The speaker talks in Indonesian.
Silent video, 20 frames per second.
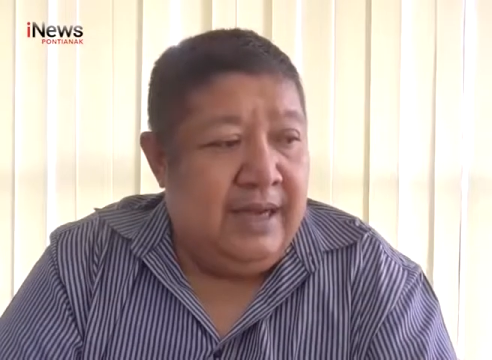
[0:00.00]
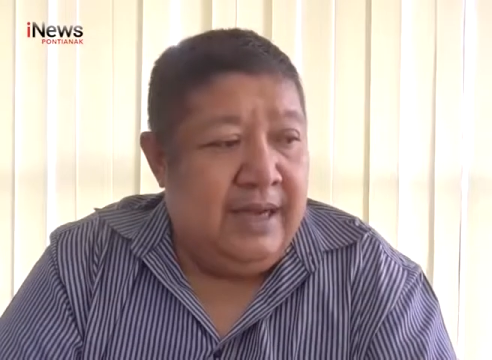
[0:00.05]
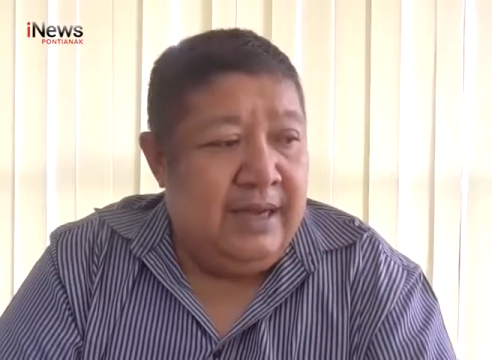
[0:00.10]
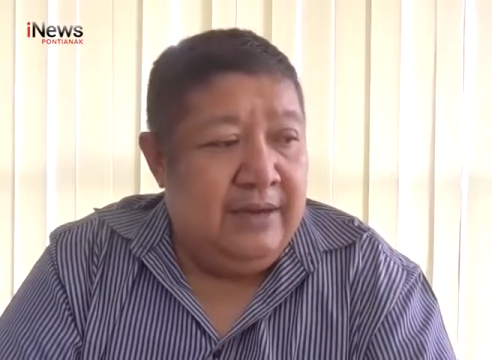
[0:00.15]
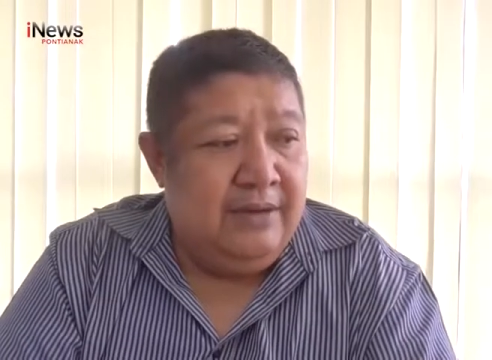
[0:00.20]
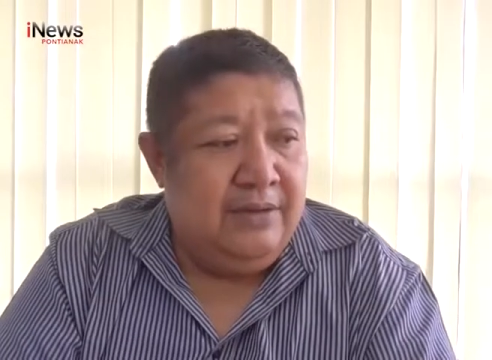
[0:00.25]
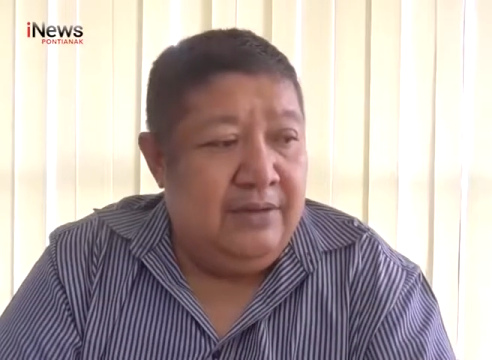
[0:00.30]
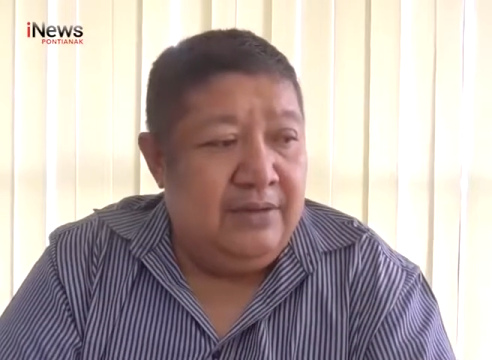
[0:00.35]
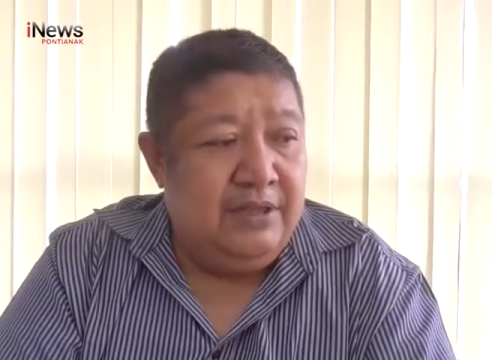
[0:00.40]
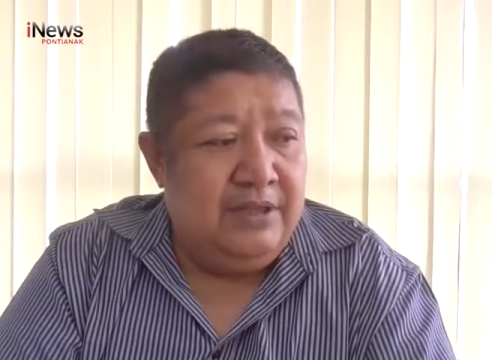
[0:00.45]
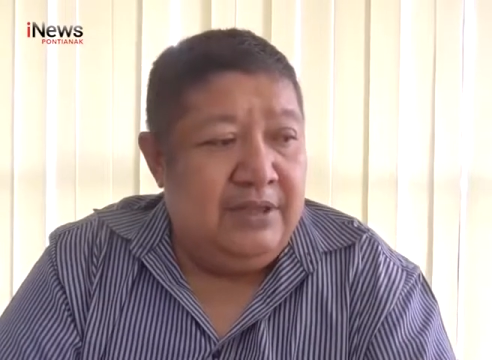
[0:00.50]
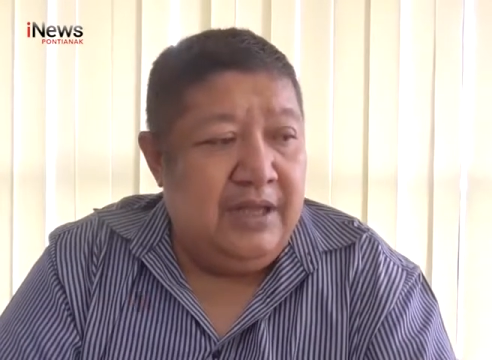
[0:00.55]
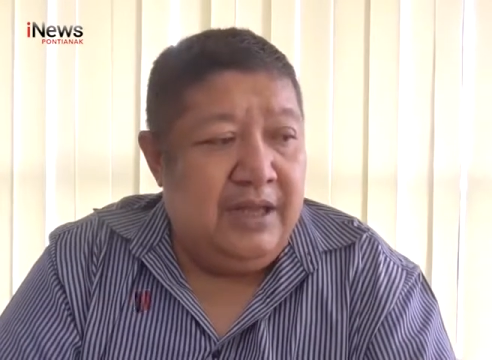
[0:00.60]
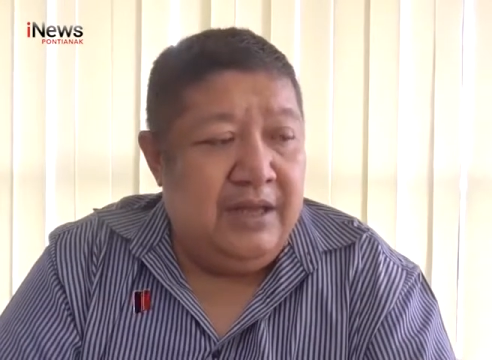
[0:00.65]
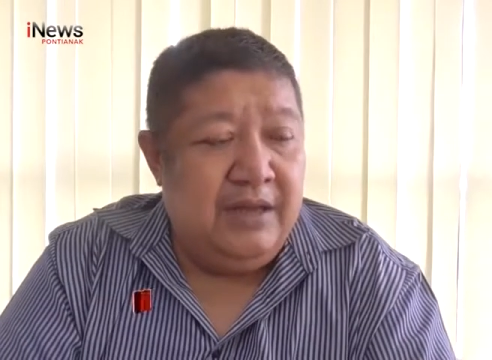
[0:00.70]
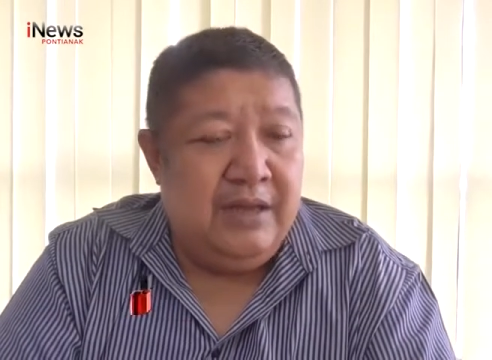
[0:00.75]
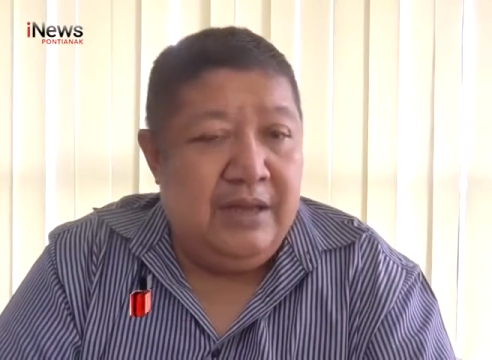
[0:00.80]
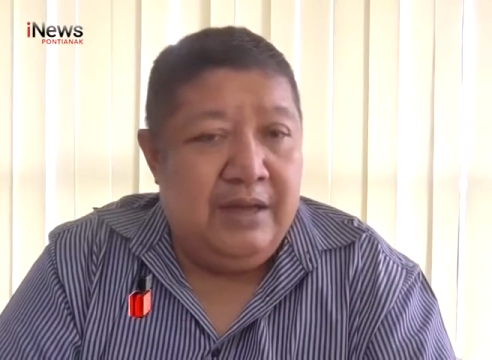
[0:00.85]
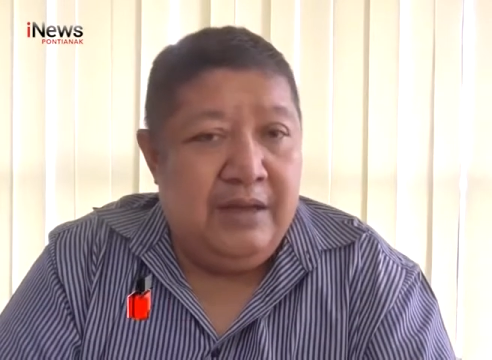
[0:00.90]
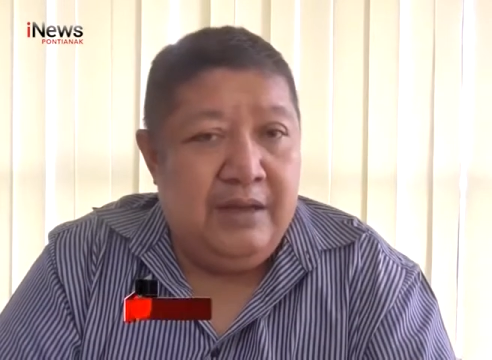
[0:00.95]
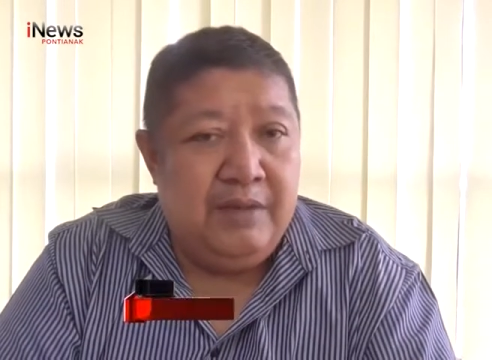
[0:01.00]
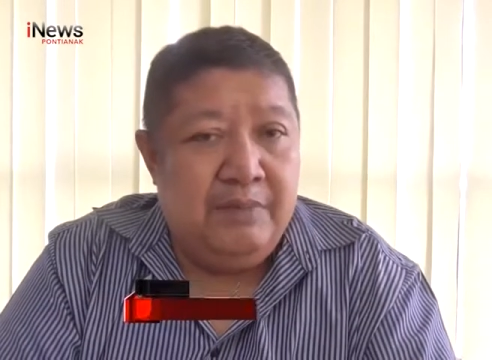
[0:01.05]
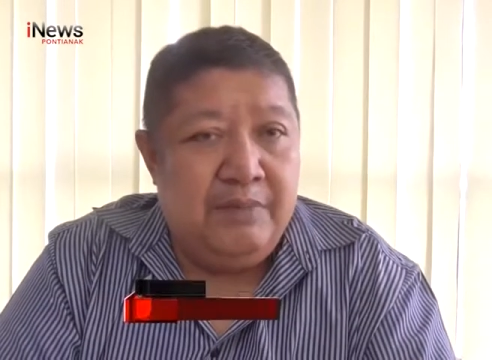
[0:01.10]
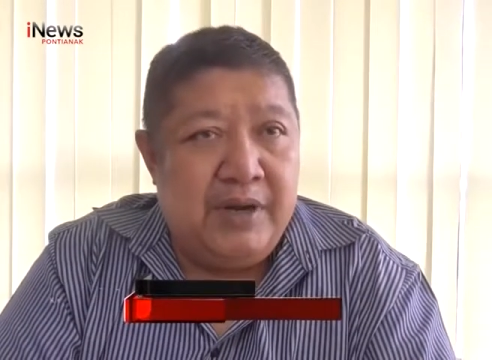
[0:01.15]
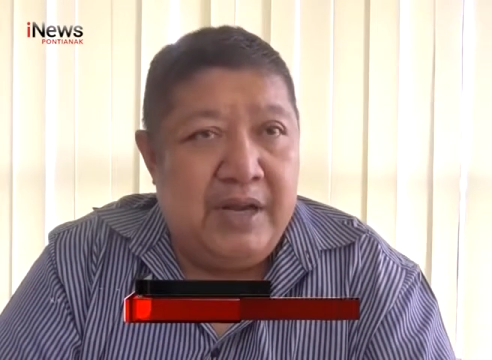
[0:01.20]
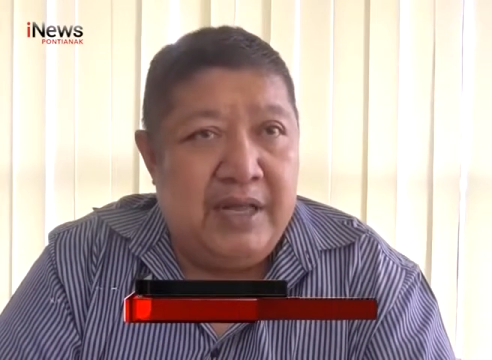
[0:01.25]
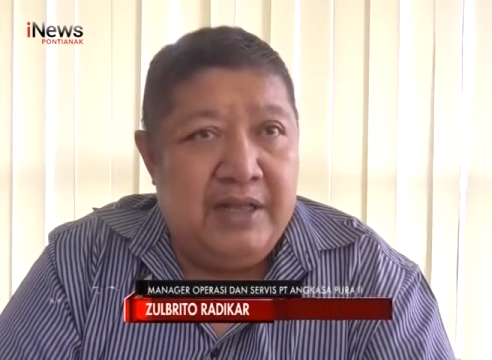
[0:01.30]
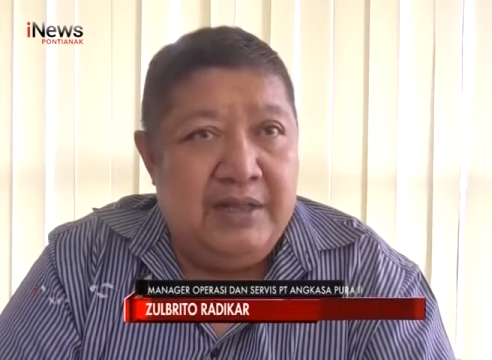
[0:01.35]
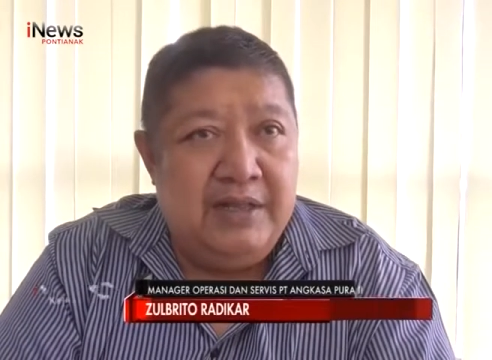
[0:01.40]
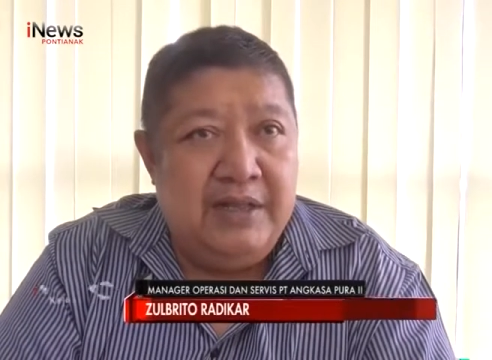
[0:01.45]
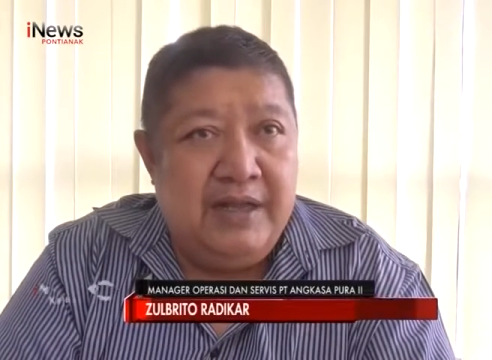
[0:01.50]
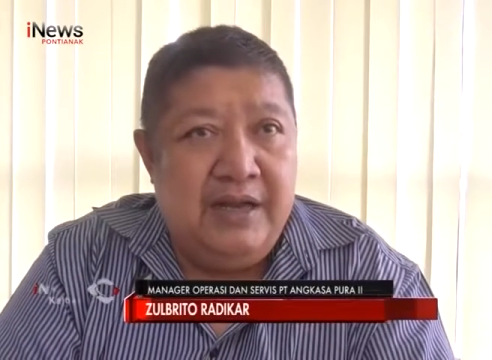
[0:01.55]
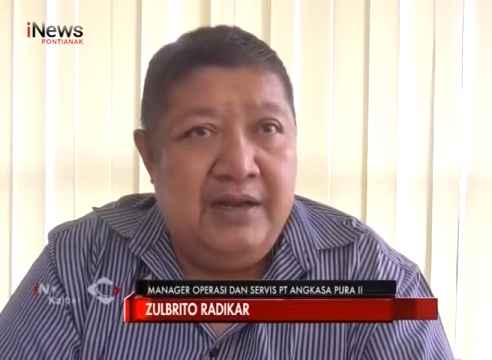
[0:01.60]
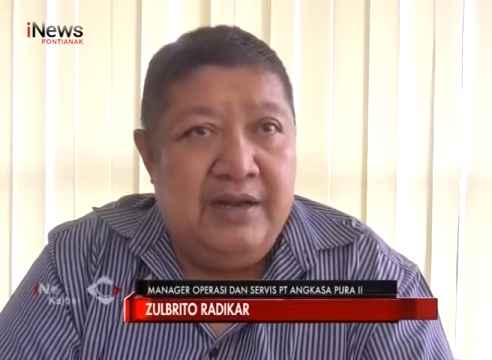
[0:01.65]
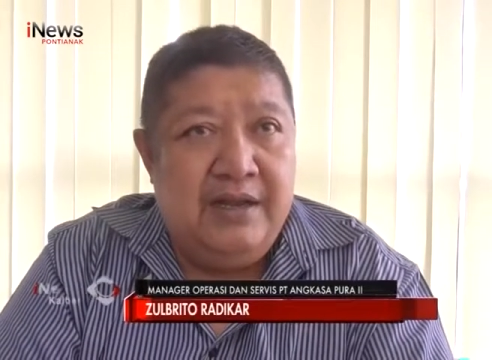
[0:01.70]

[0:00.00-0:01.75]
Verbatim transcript: Kalau kita perhatikan